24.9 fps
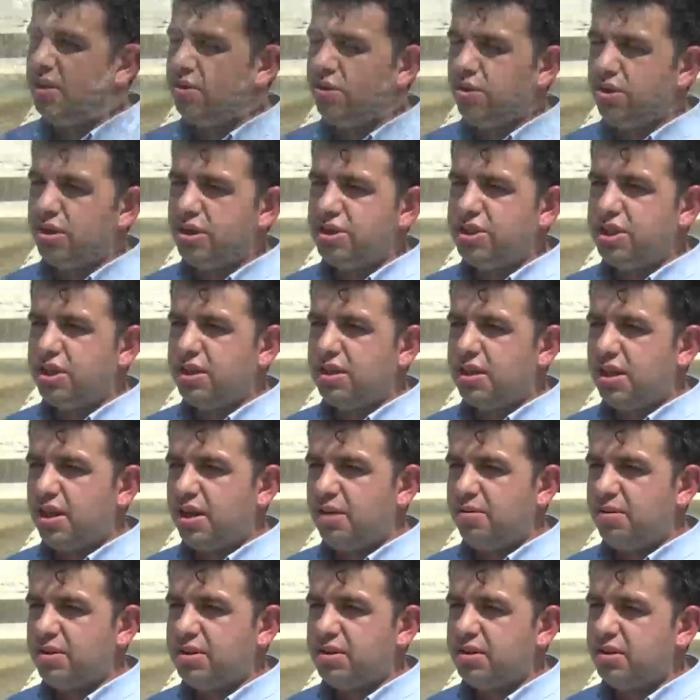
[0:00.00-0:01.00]
yola çekti
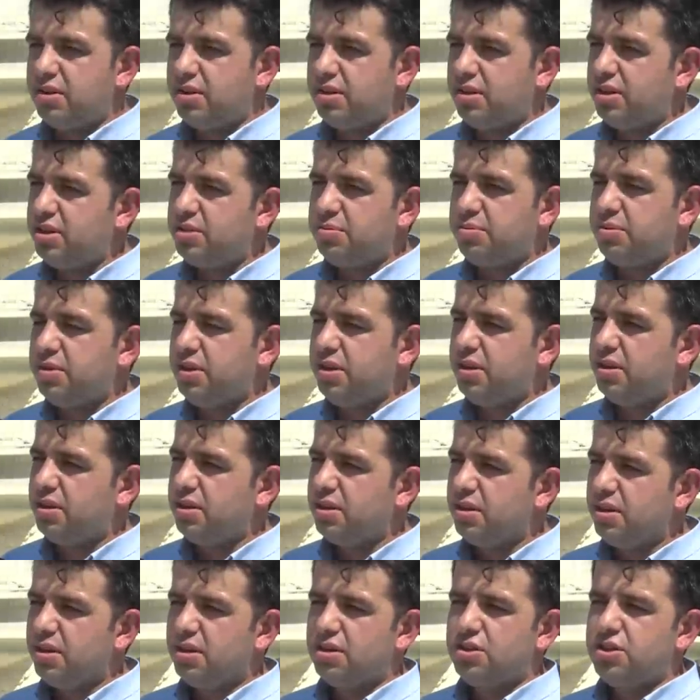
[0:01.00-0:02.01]
arabasını. Hiçbir
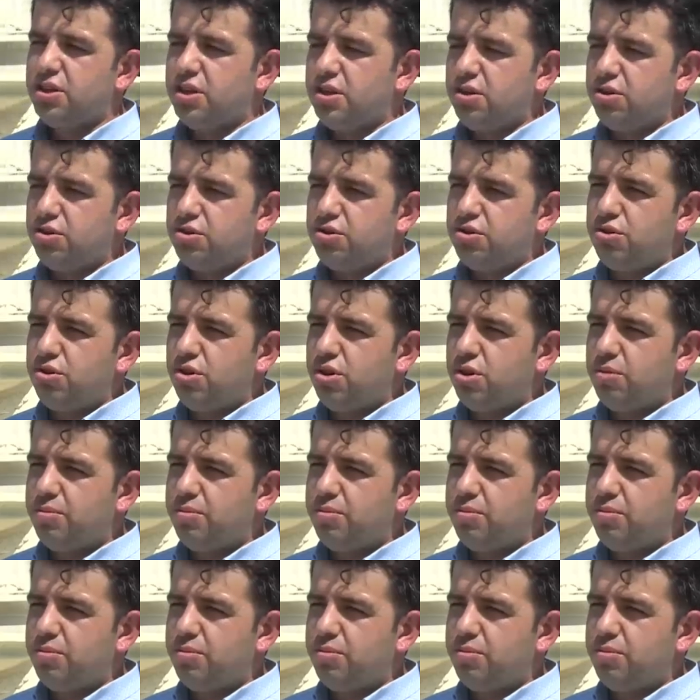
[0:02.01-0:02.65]
şey gözünü